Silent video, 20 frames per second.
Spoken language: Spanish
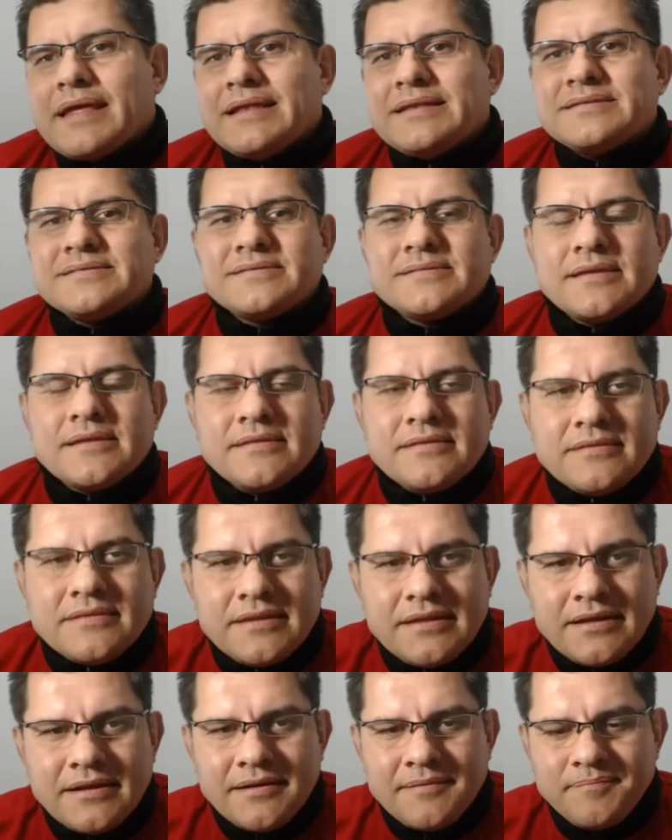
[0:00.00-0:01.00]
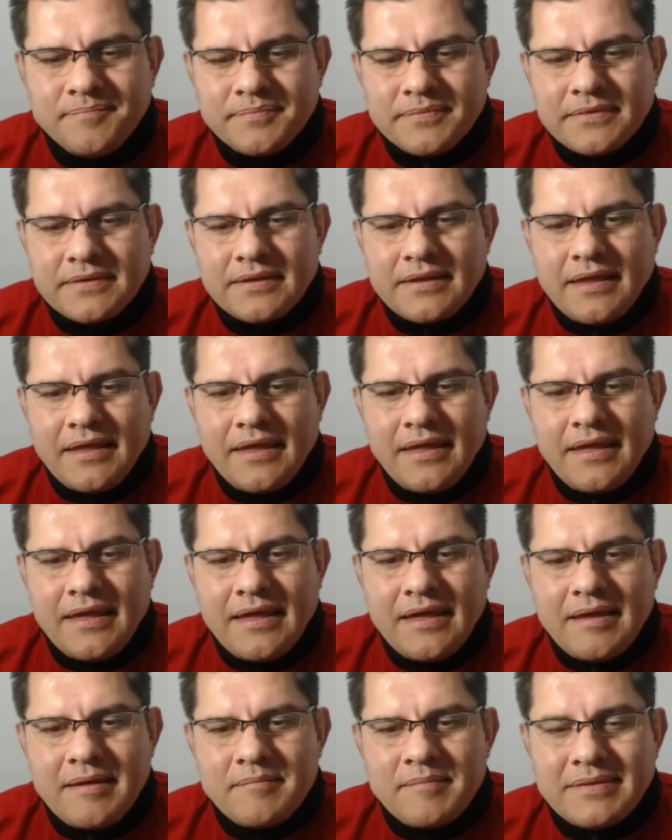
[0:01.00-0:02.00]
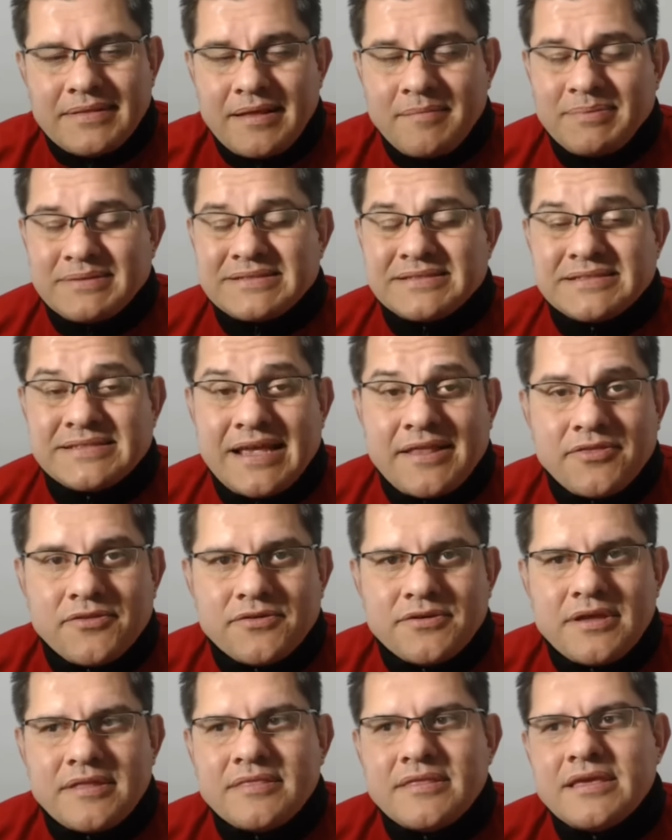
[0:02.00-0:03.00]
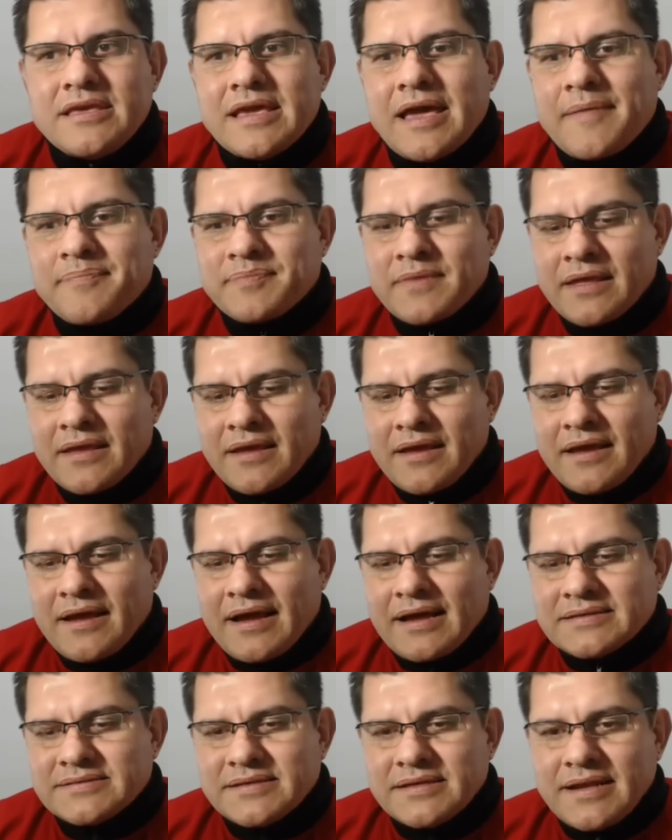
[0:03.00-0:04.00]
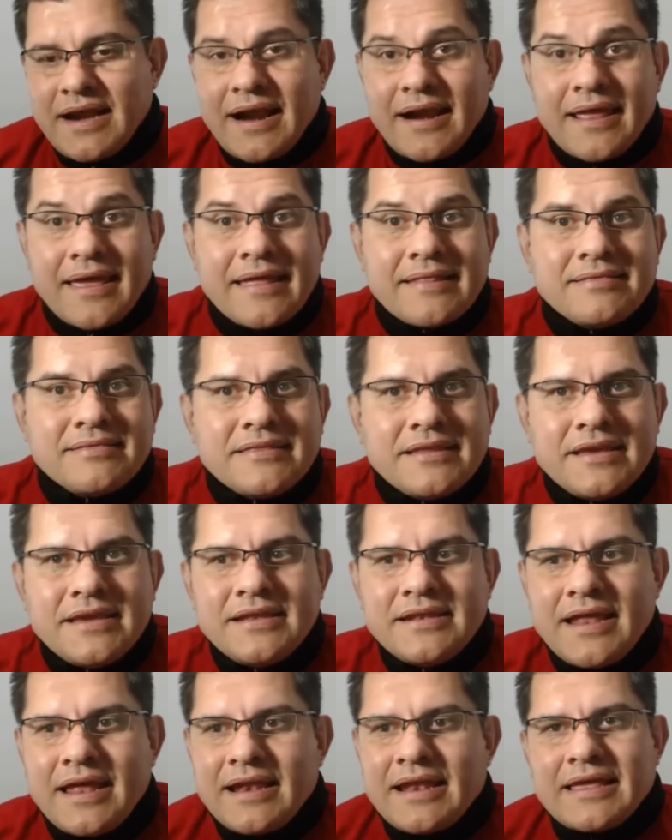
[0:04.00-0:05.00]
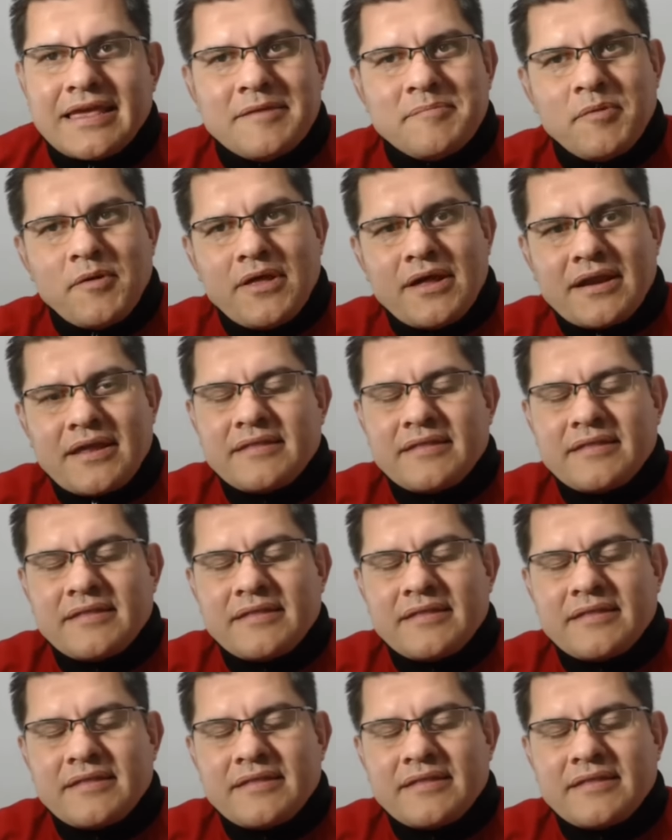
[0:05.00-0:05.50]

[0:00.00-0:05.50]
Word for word: el sentir que me está pasando hoy en día. Ayer Argentina, el equipo de